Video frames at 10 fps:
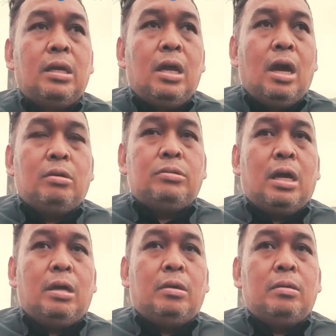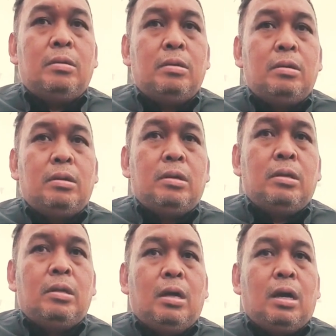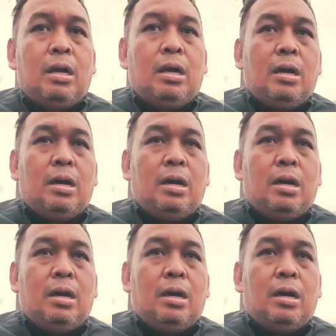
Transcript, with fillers: ini harus ada target tertentu berapa Pak